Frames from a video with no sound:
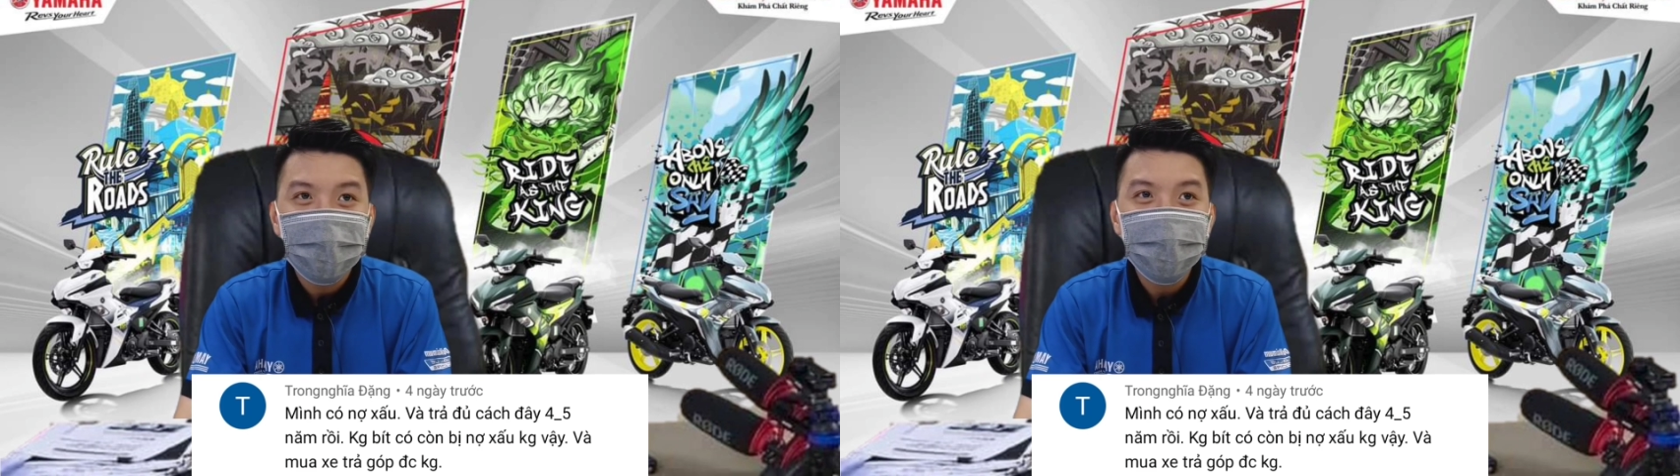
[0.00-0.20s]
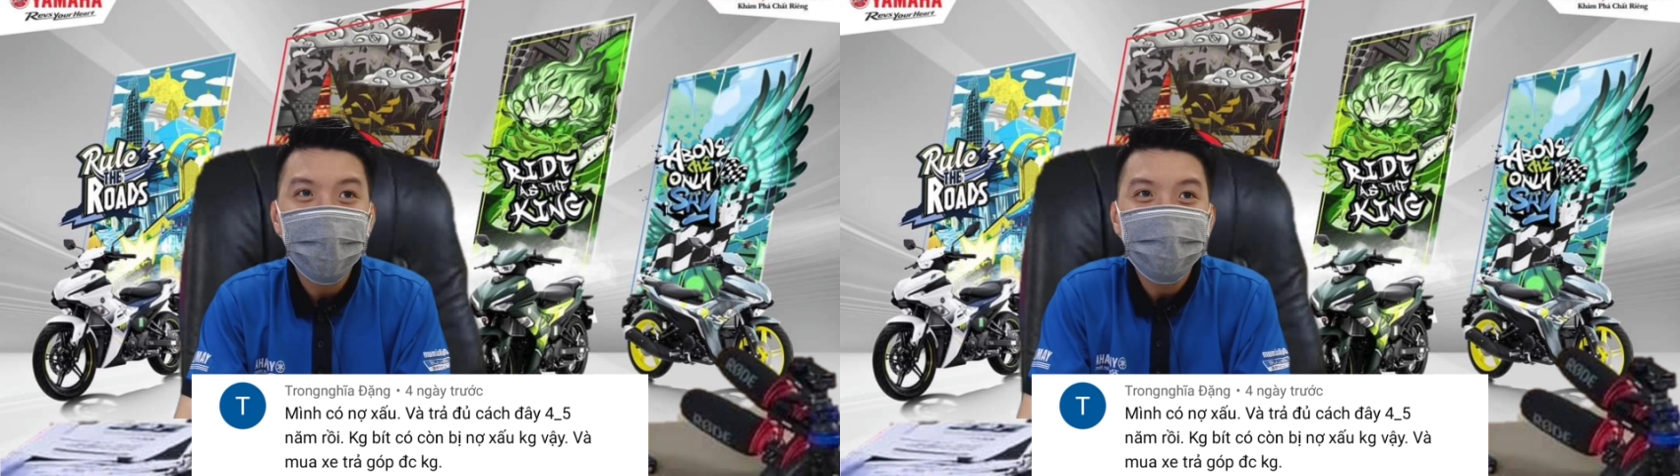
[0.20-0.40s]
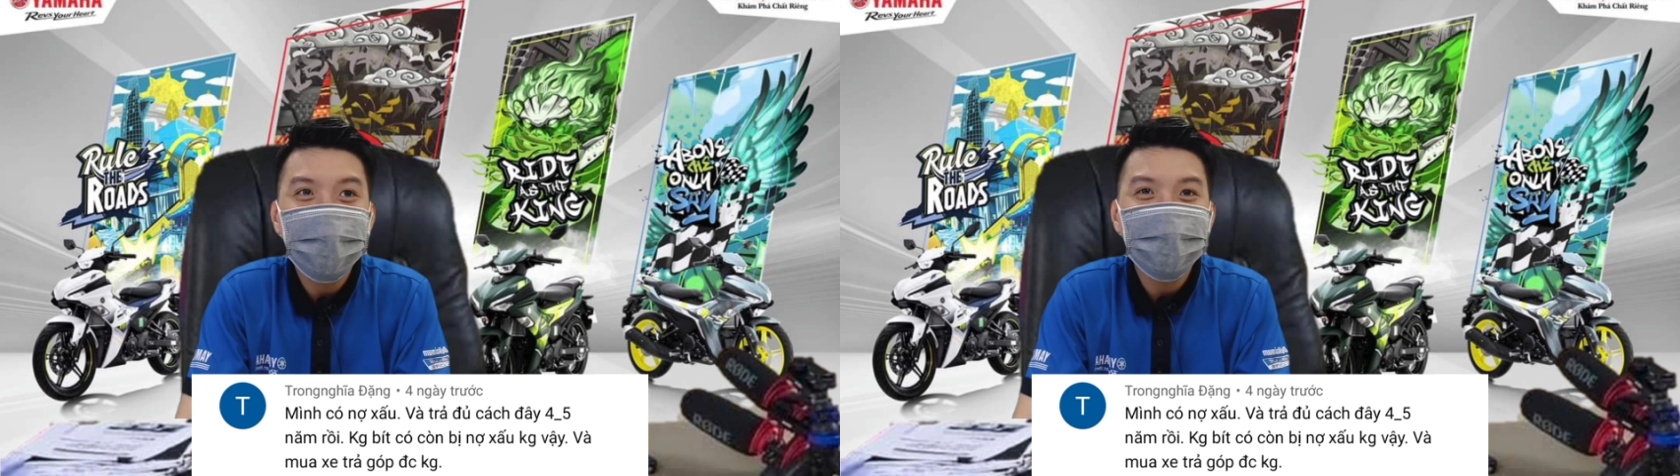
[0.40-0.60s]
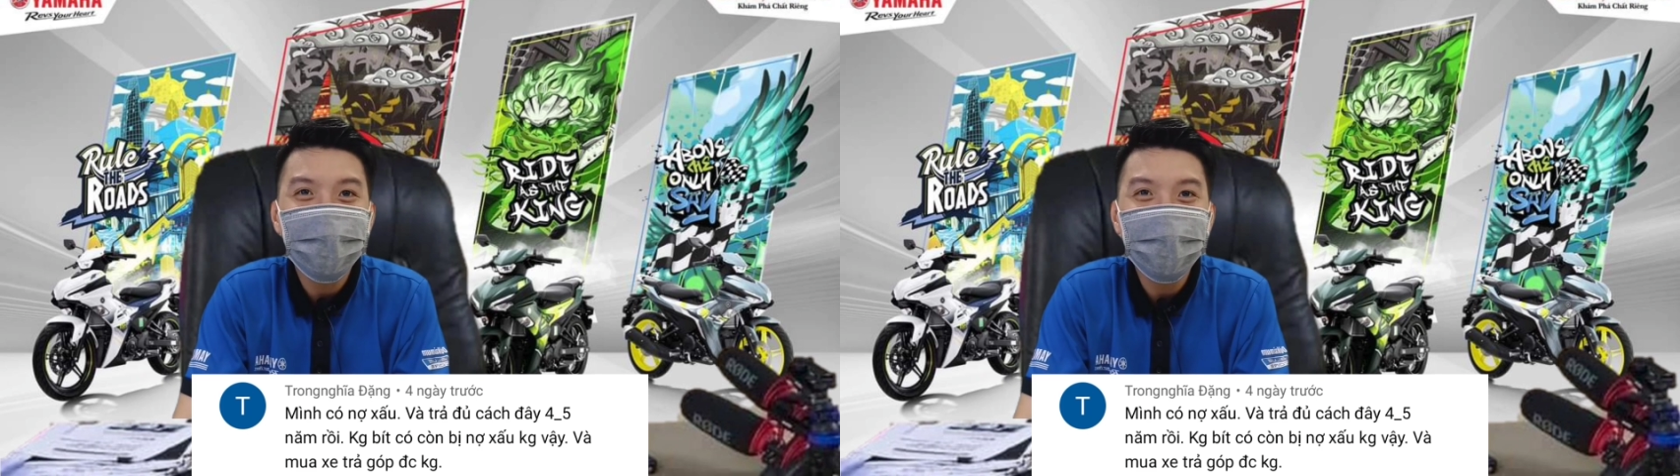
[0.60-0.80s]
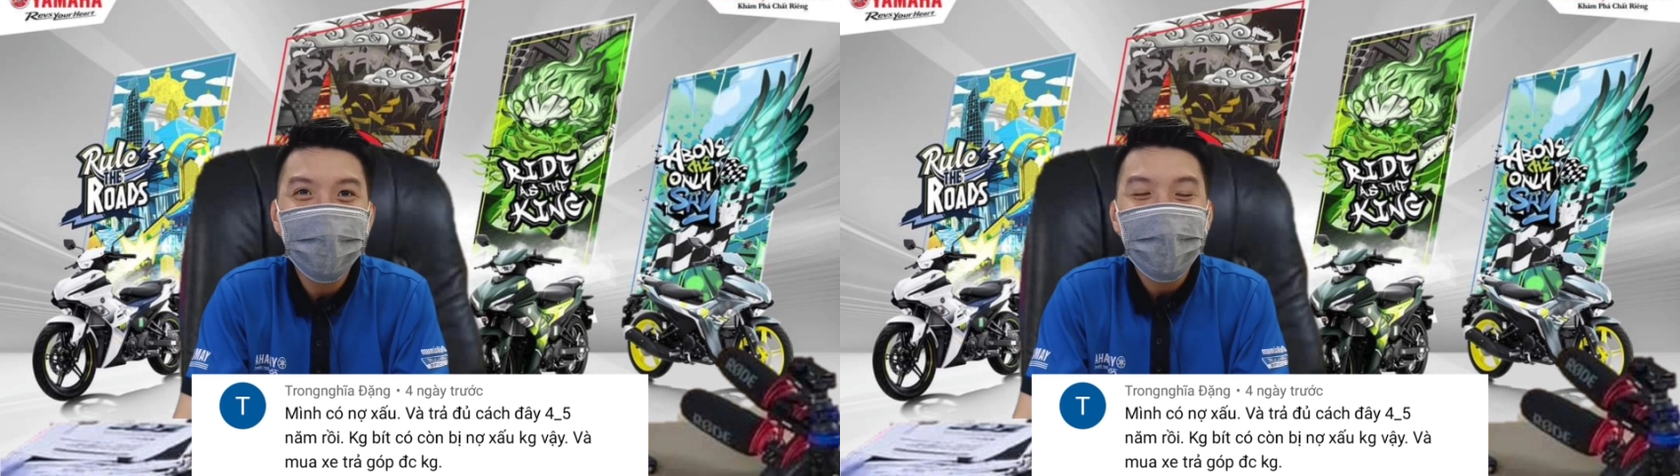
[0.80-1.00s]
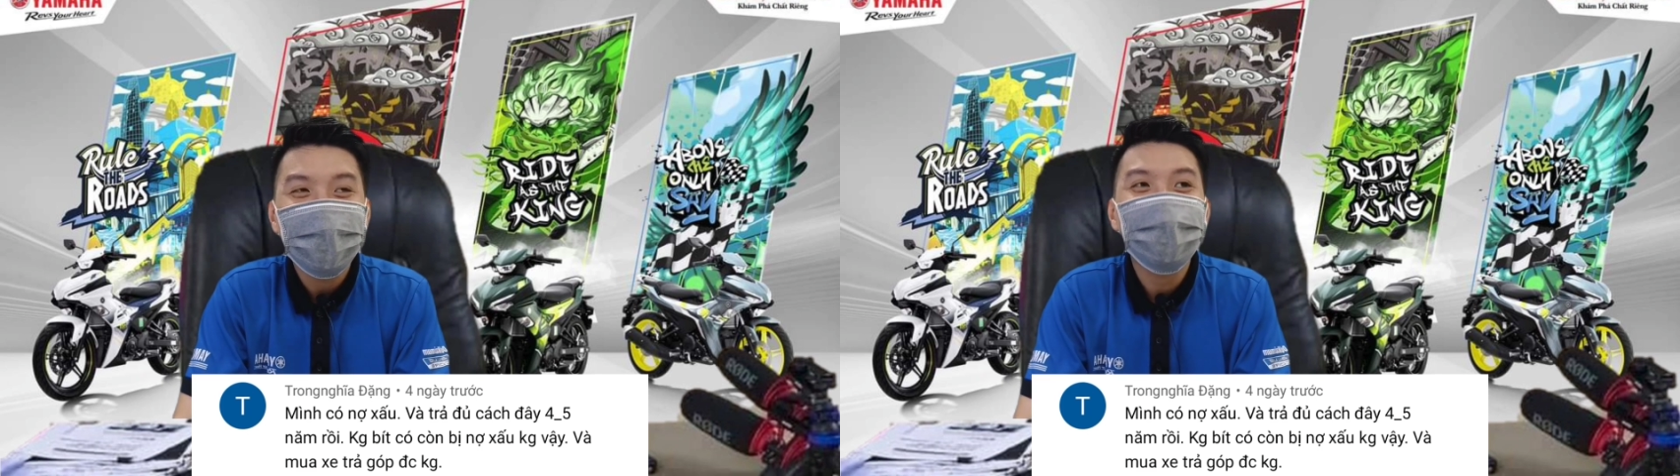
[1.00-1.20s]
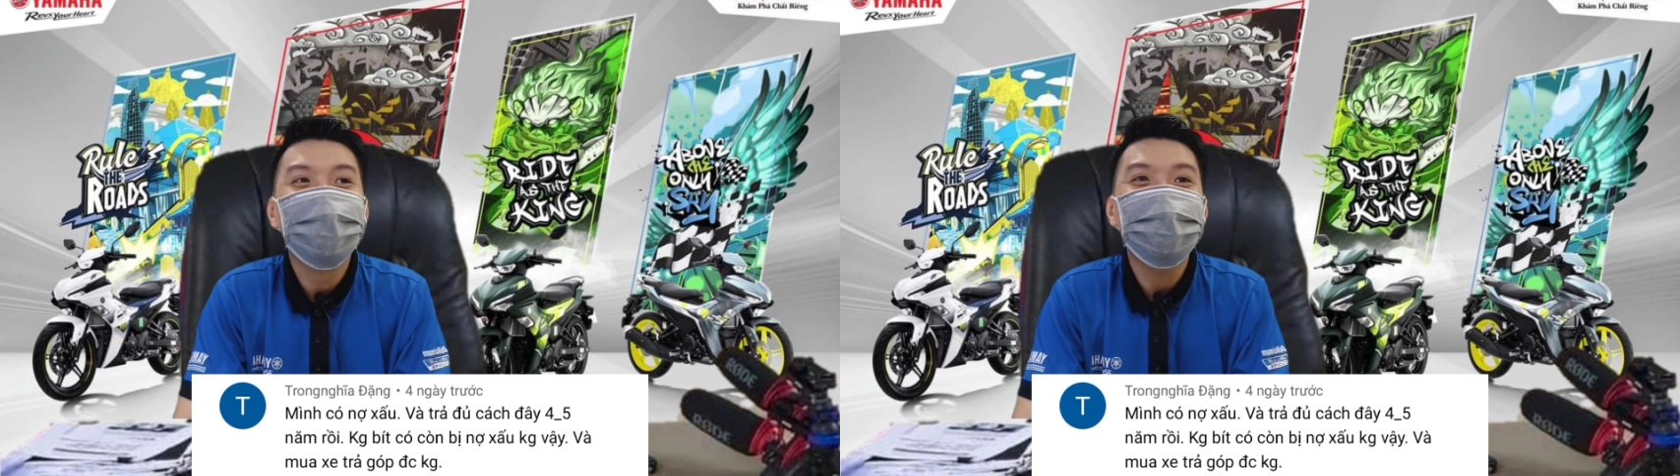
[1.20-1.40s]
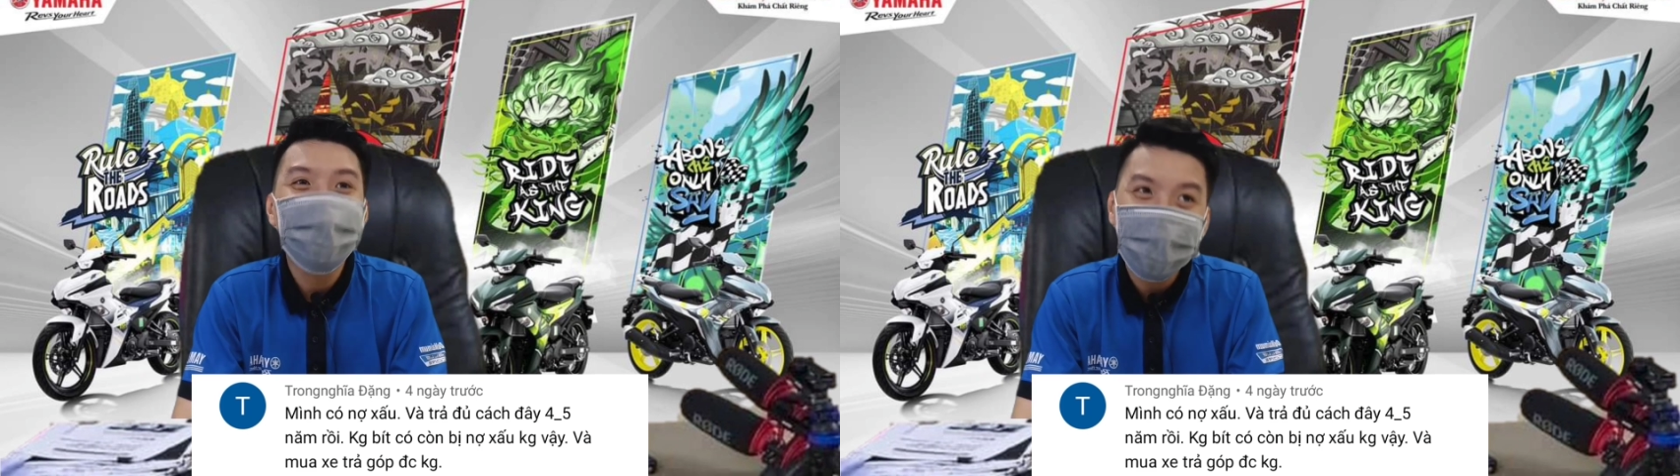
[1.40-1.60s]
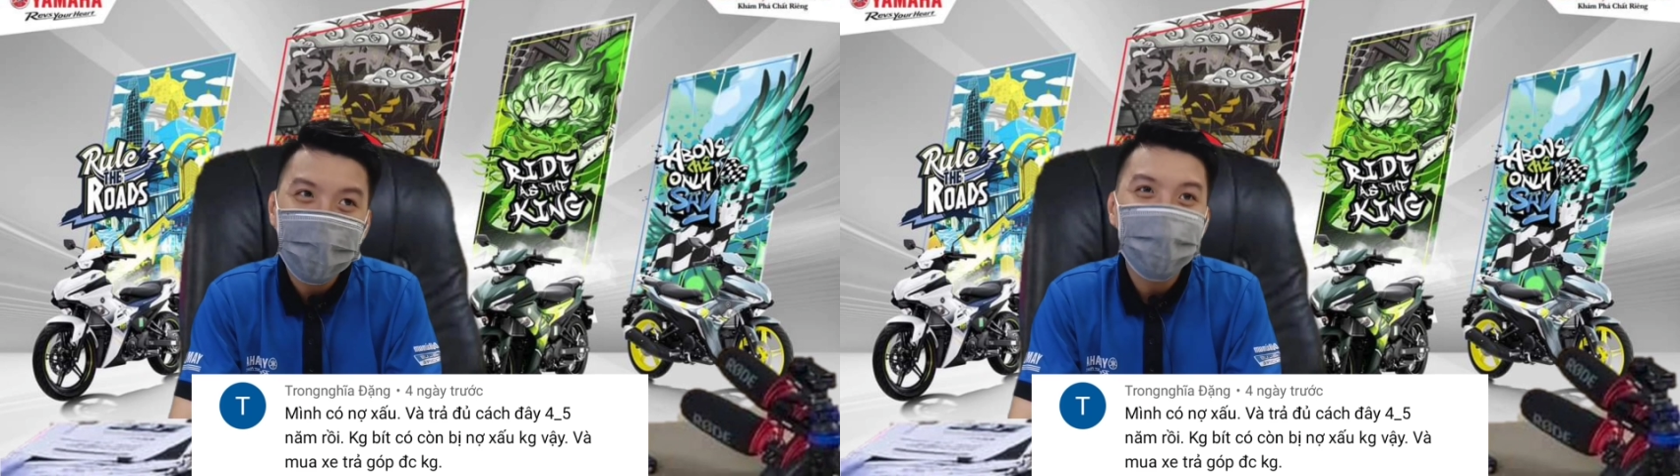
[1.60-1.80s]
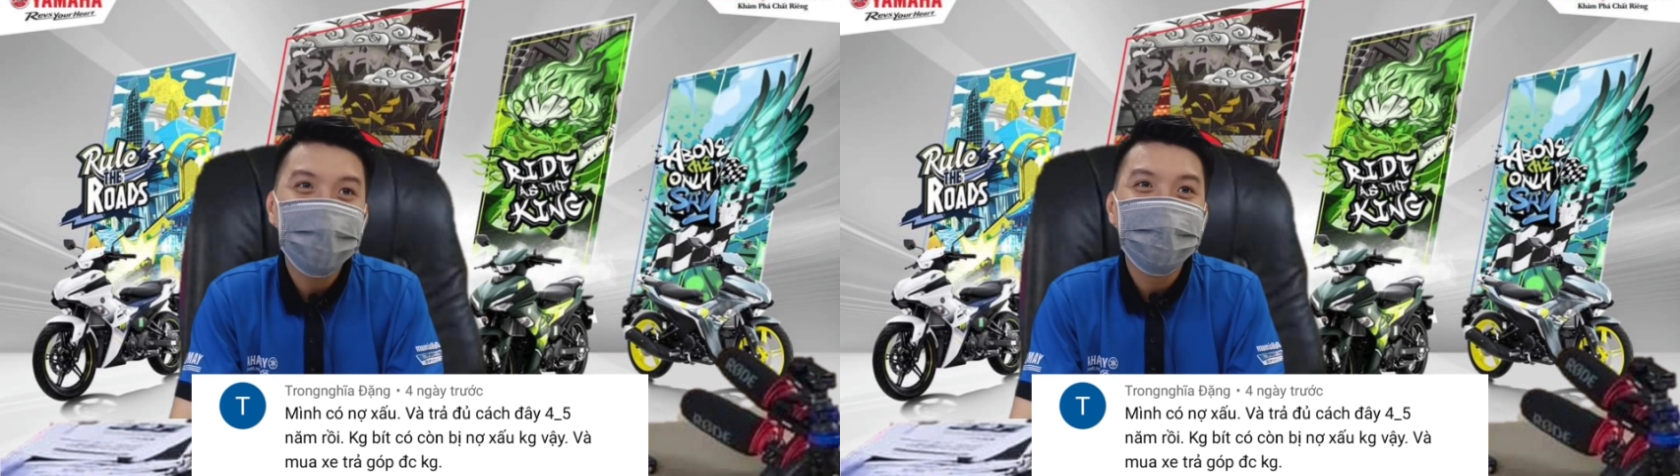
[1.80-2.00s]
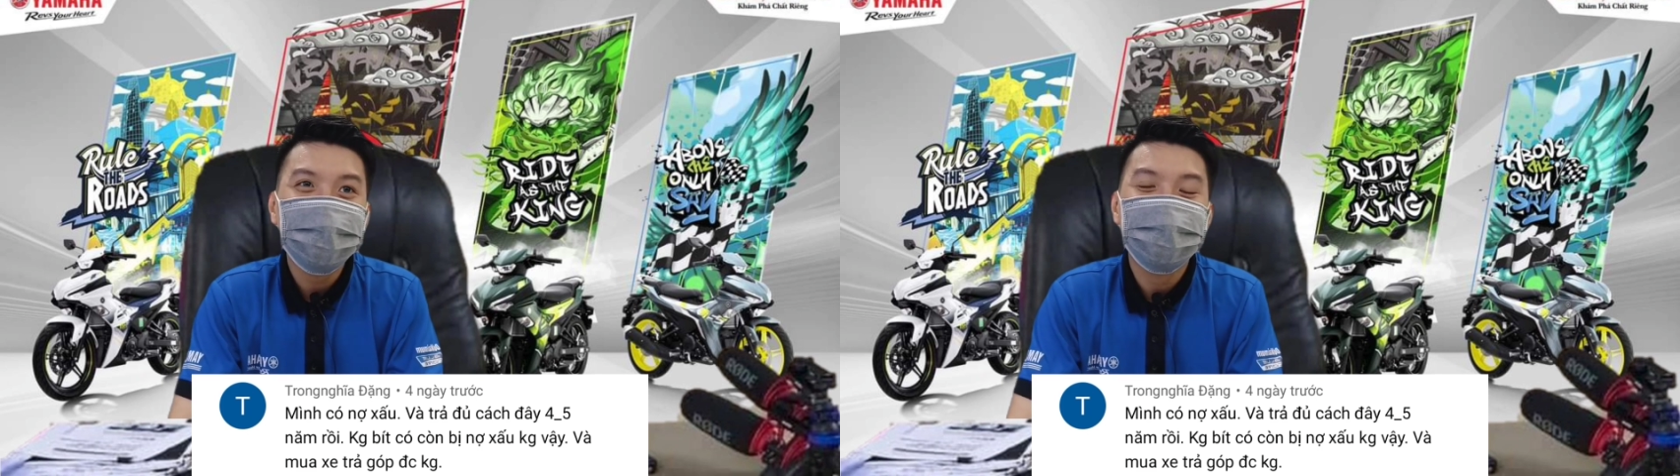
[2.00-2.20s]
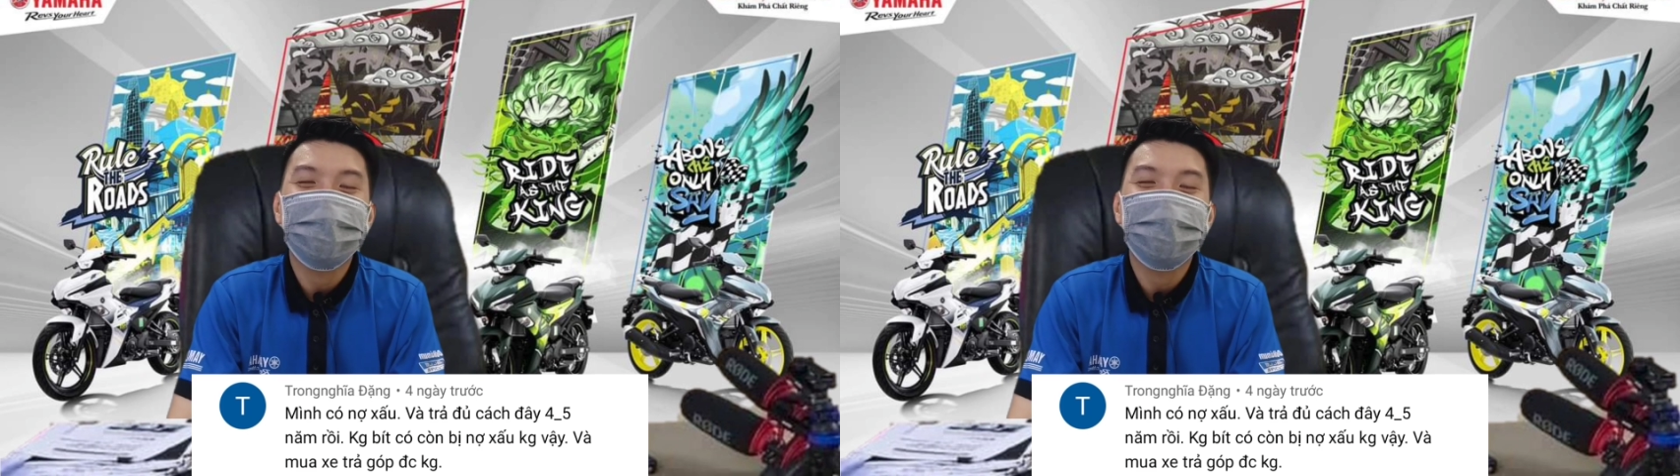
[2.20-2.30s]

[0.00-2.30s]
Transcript: nói chung là nó nó cũng mong lung lắm